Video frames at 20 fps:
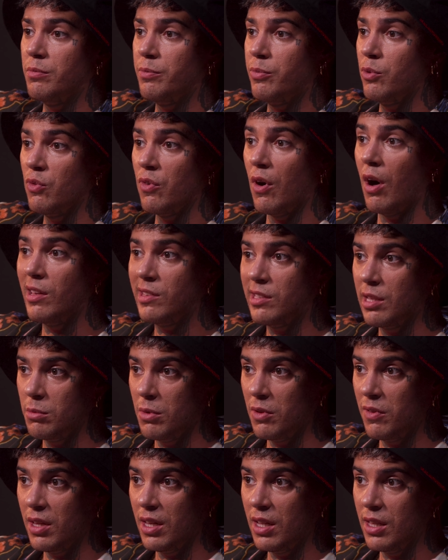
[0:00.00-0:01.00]
Più volte
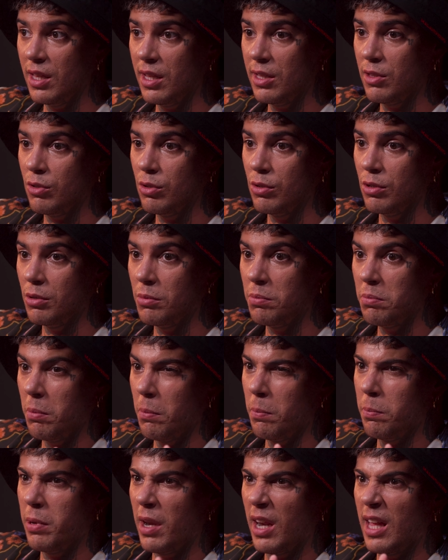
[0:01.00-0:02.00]
mi viene detto
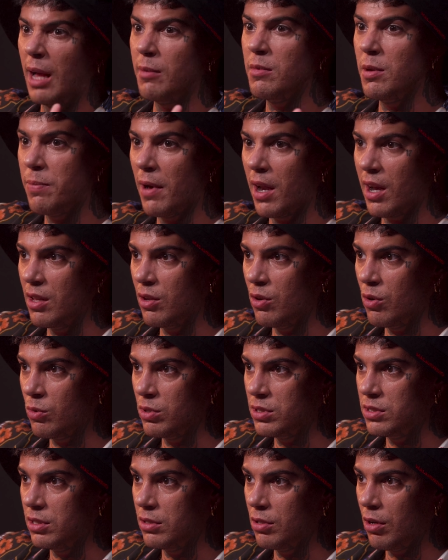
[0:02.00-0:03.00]
perché mi parli con
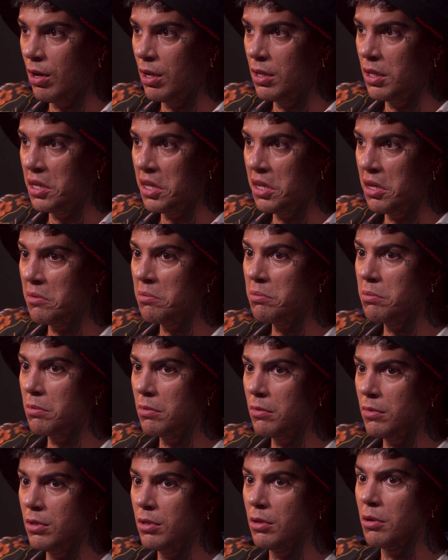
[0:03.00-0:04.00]
questi toni? E
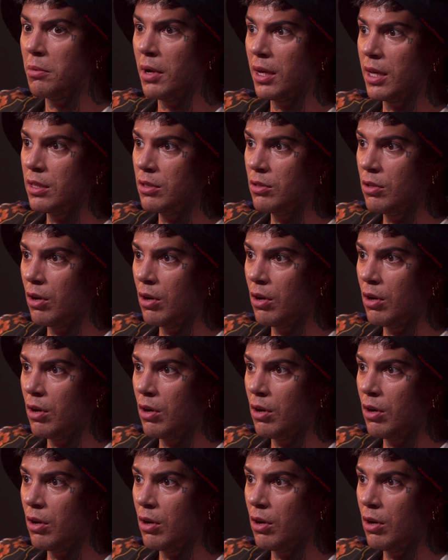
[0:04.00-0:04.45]
mi dico, ma che